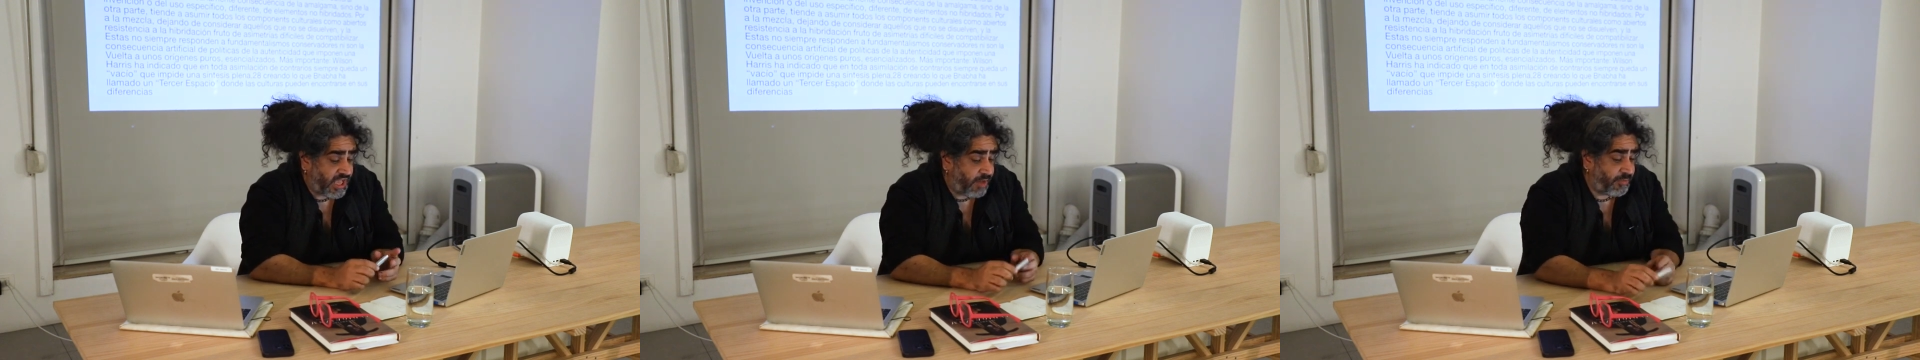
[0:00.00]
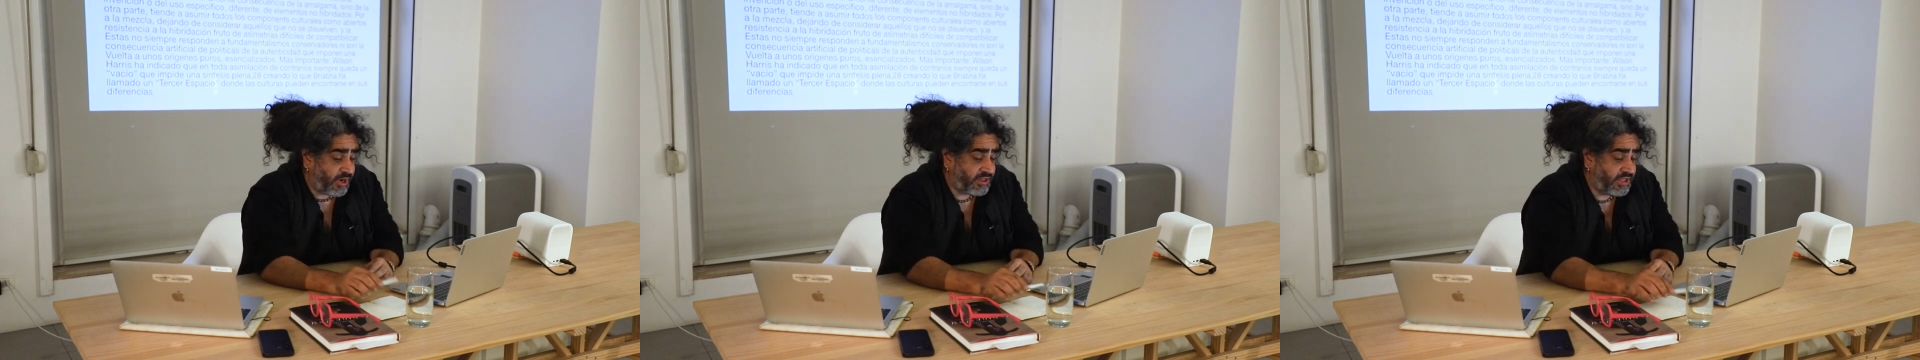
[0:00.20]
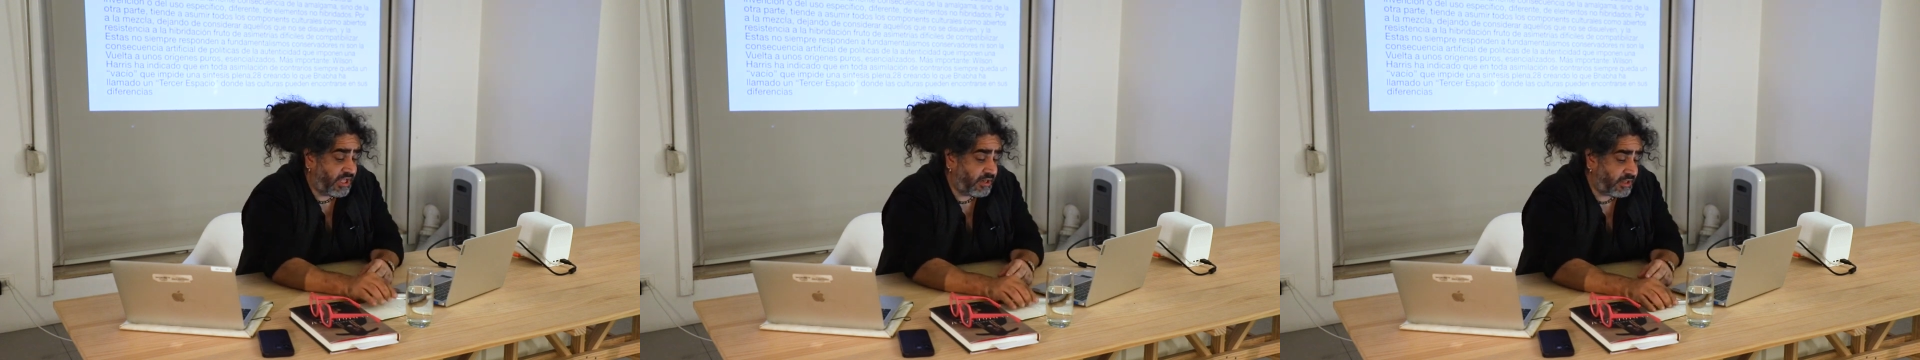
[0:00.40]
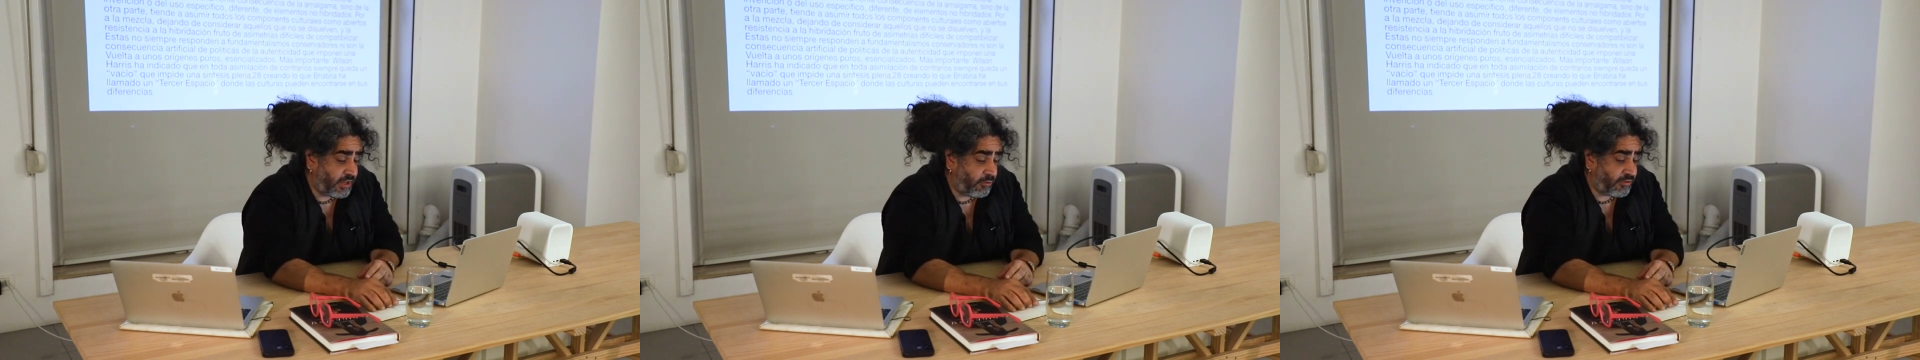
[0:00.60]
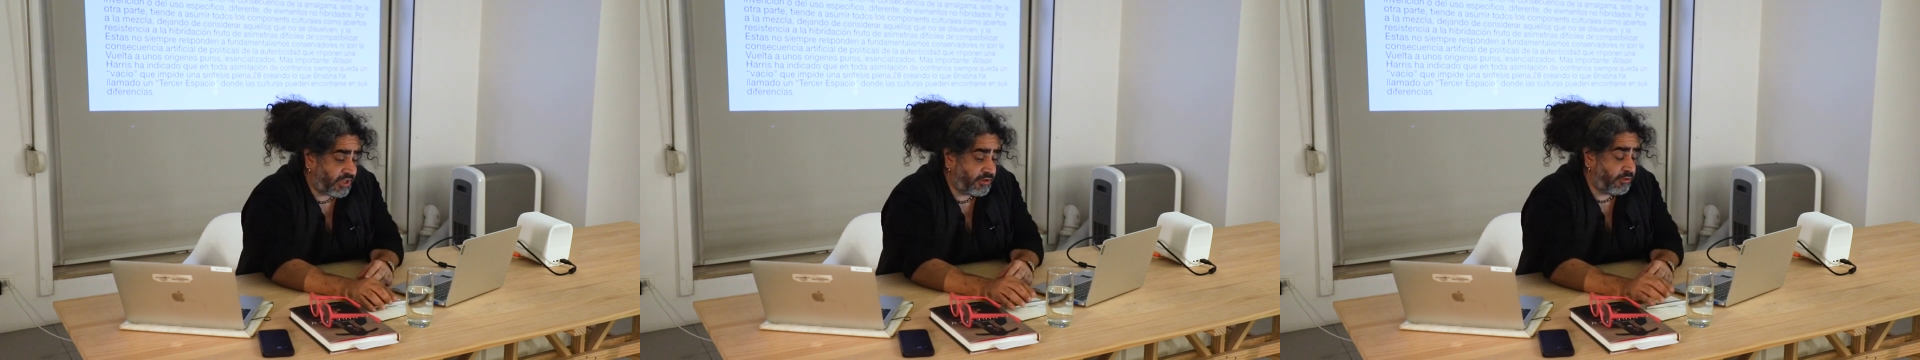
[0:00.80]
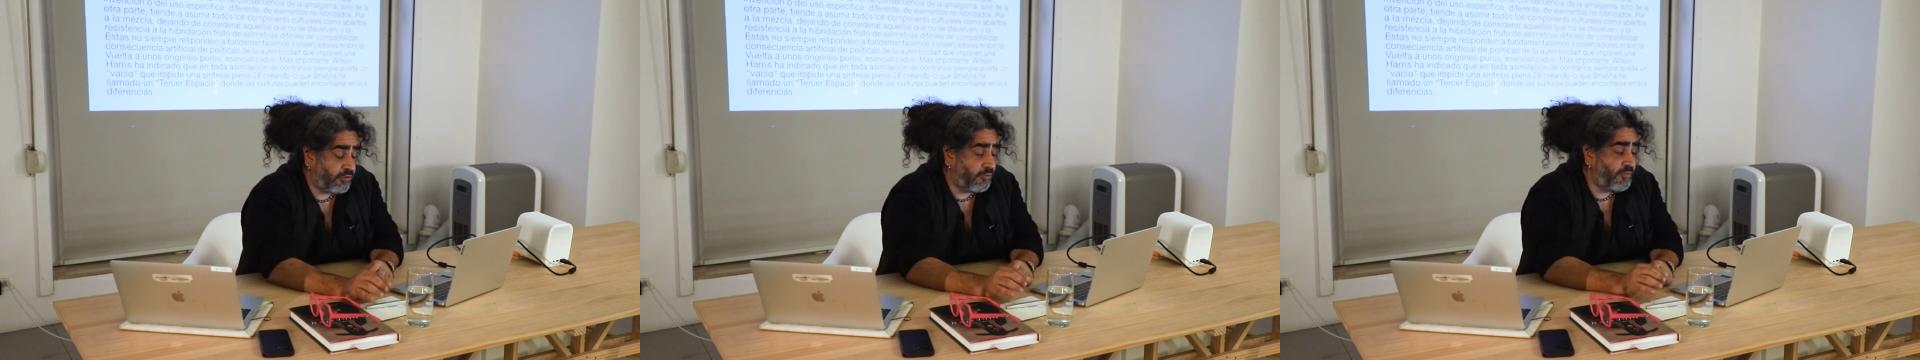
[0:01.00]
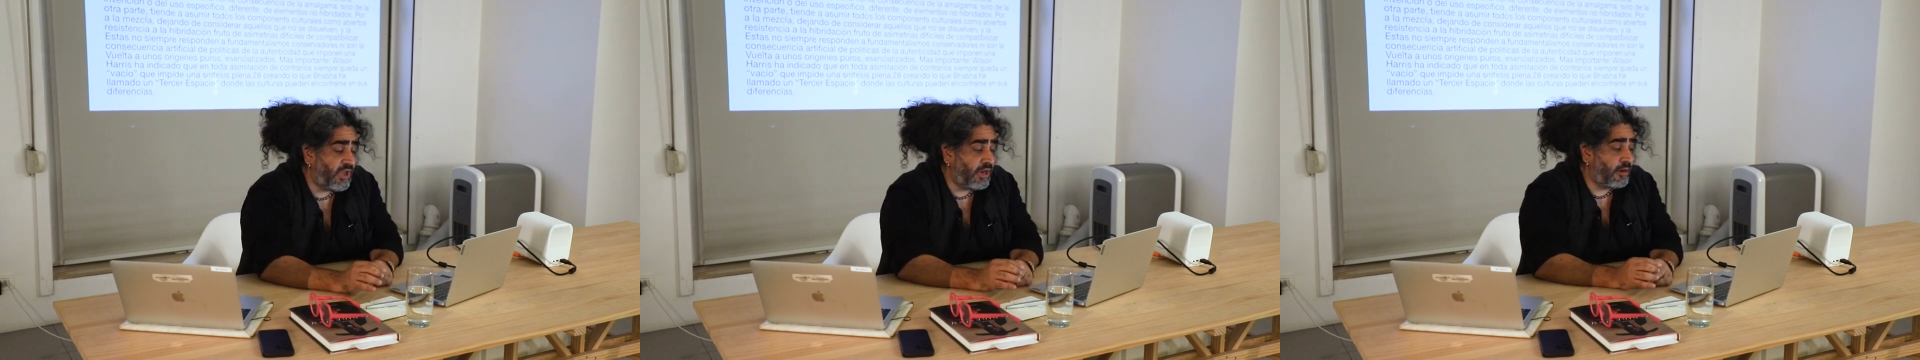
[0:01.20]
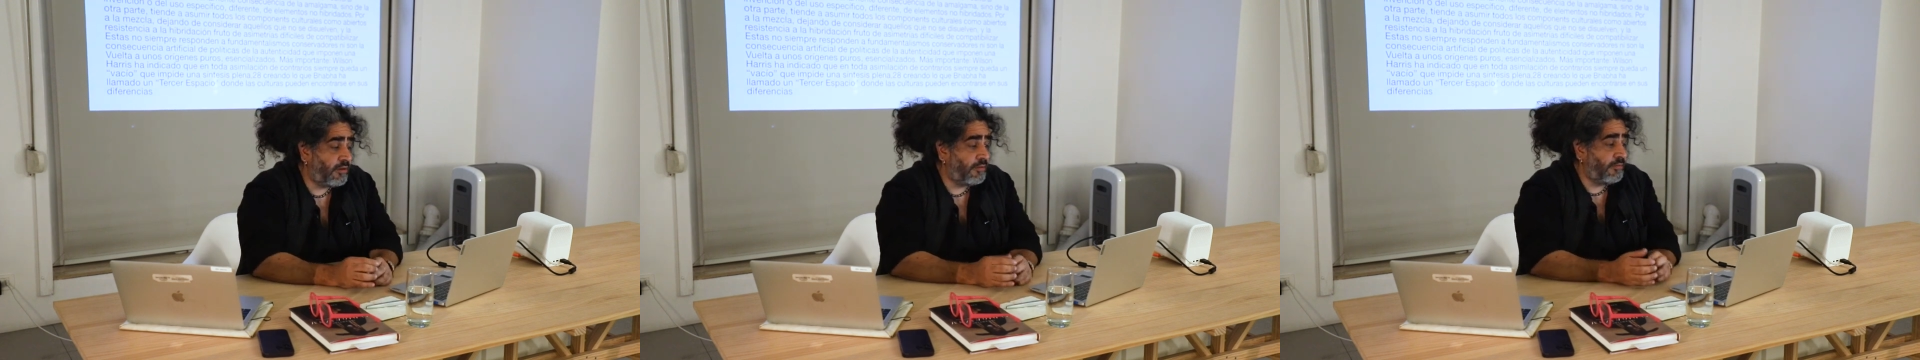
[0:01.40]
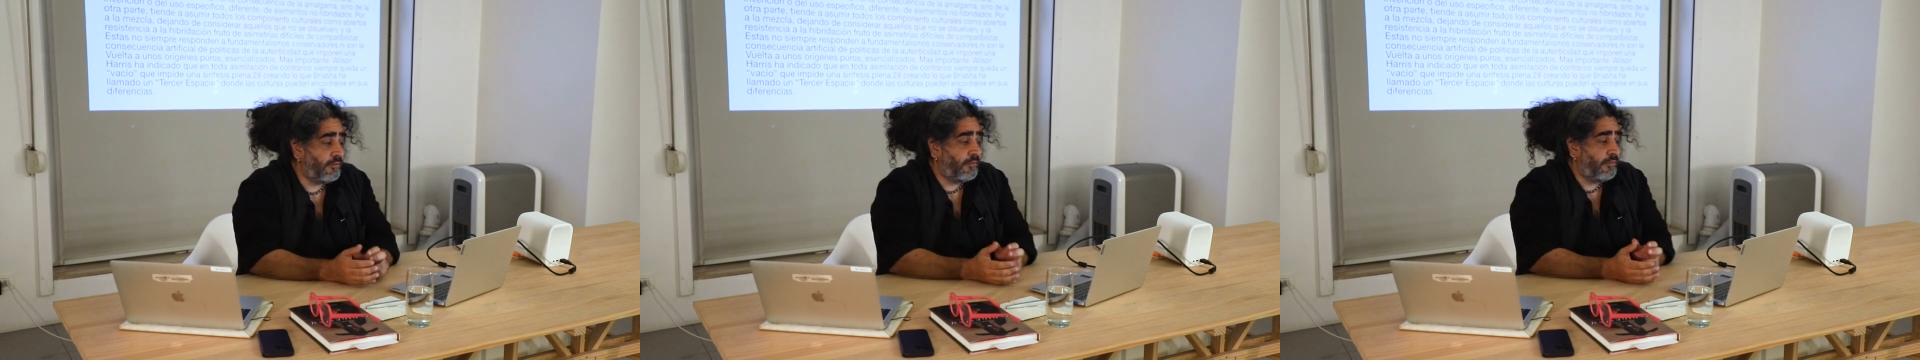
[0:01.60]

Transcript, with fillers: ya a partir de los años 2000,